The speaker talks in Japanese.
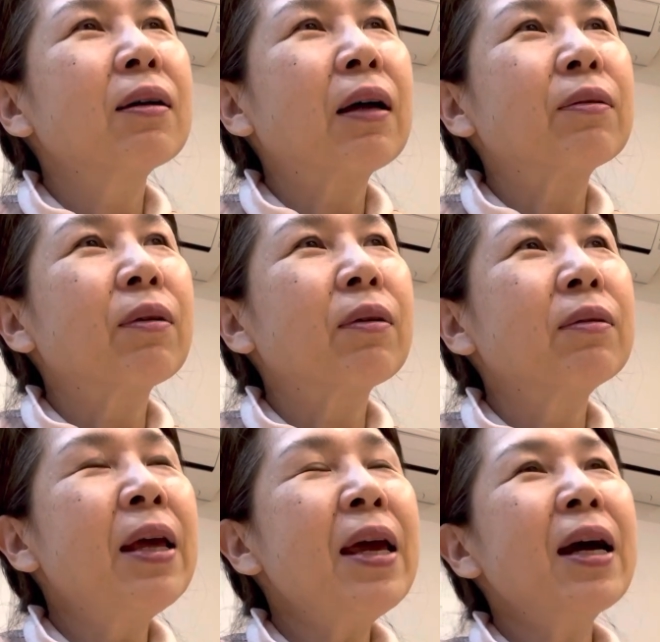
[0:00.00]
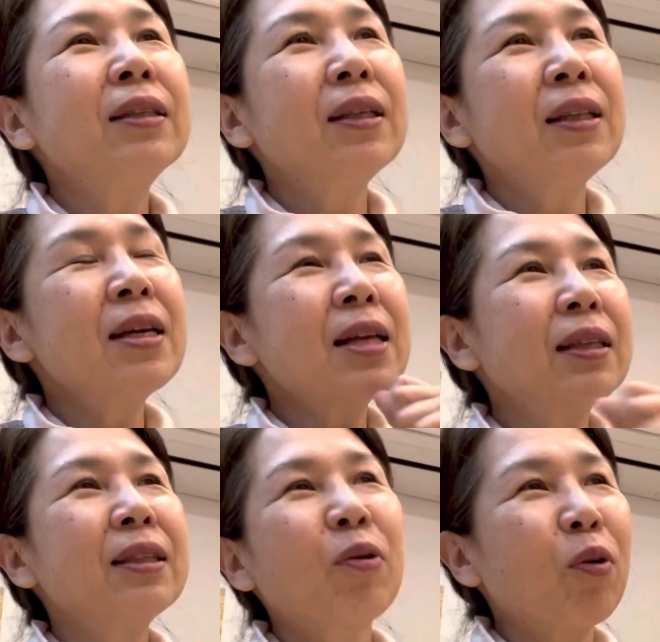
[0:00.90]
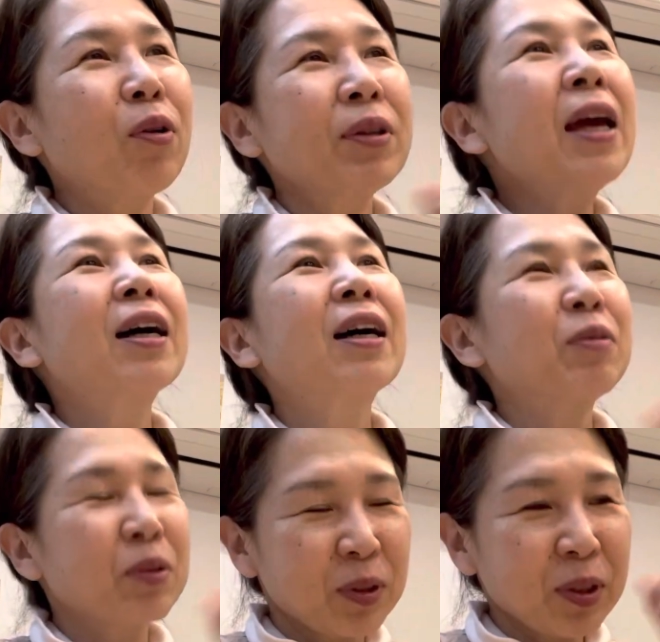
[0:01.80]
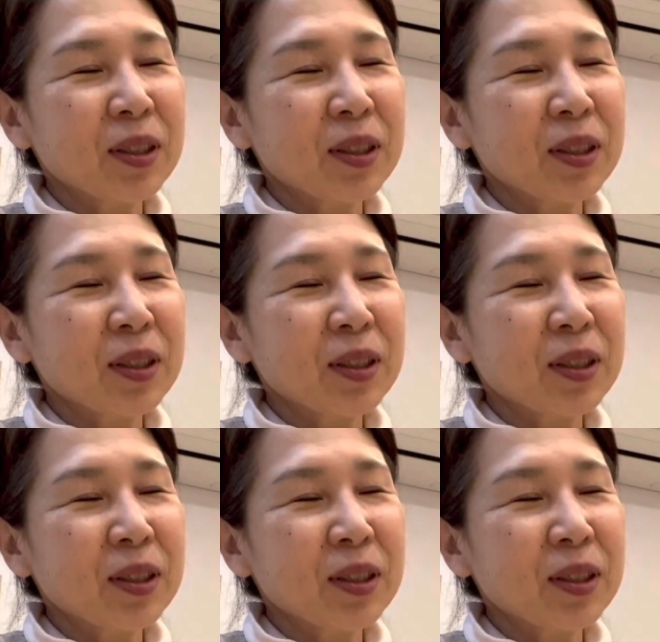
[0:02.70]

あの、姉やんに、姉さんにこうね、あの、